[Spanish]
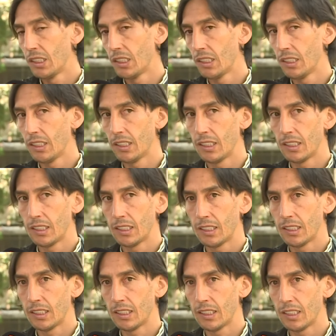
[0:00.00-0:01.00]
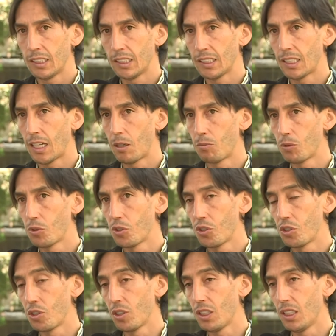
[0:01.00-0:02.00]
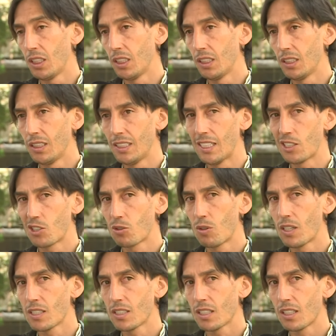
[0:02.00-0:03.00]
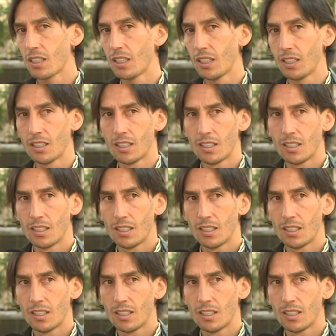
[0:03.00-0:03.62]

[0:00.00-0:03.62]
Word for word: eh, en cada posición y, eso hace que,